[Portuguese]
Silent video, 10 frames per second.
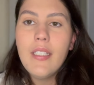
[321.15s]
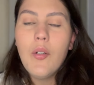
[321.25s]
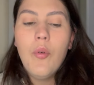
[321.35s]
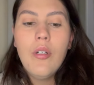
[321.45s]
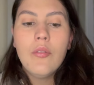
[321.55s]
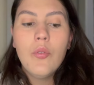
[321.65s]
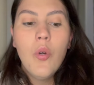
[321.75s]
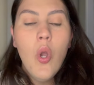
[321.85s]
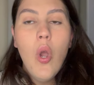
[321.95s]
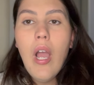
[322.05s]
que é
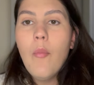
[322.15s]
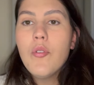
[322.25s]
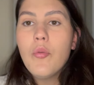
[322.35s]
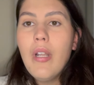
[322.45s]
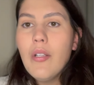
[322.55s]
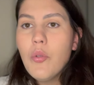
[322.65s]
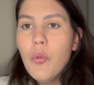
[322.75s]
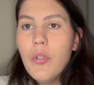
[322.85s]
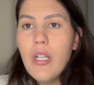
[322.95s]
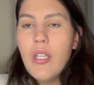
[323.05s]
quando a
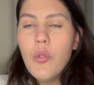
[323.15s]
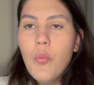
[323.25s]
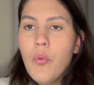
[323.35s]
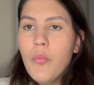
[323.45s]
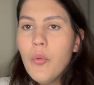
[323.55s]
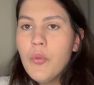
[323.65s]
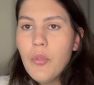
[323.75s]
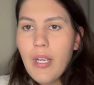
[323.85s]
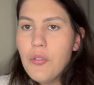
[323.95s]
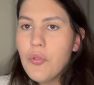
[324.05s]
musculatura ali do bumbum
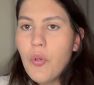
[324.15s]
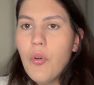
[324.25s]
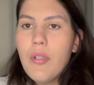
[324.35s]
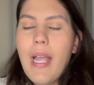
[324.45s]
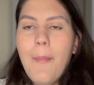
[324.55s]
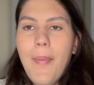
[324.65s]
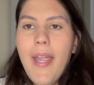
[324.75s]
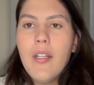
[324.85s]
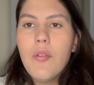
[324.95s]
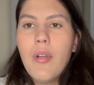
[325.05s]
do cachorro e da
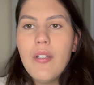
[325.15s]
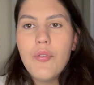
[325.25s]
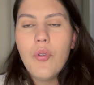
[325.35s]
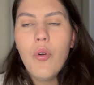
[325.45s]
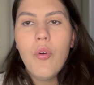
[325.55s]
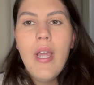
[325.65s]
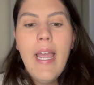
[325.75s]
perna do cachorro,